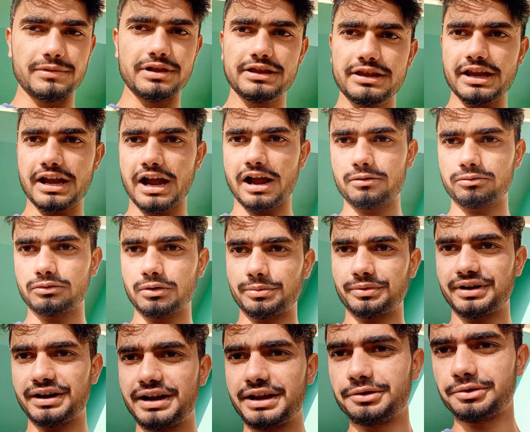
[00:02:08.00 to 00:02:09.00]
मिलते आपको अब
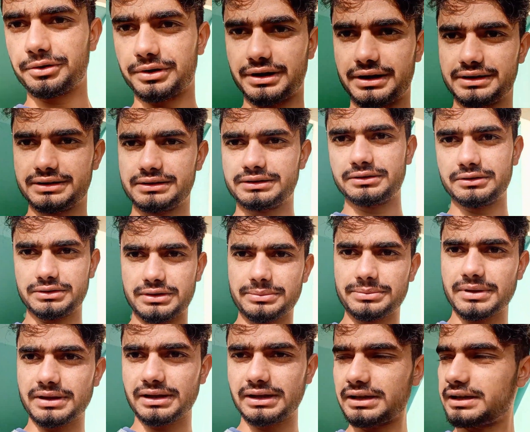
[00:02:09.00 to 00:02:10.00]
रेडी होके तब
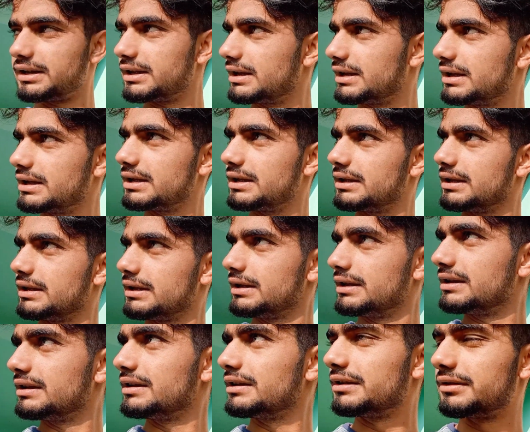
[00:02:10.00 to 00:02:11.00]
तक के लिए
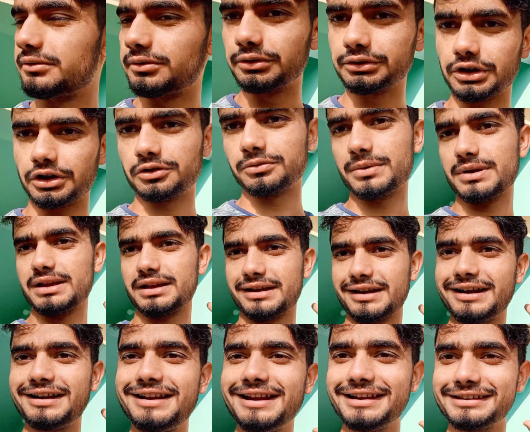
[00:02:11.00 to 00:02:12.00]
होता हूँ मैं
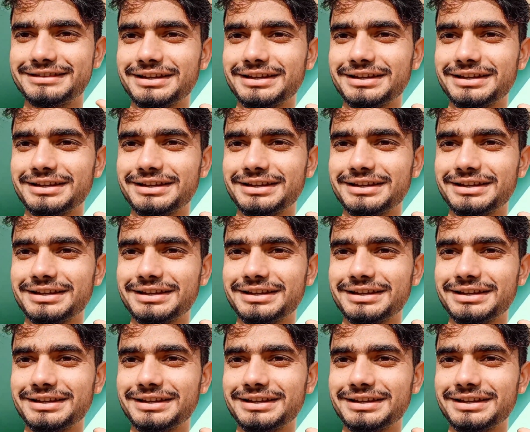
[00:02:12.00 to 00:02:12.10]
रेडी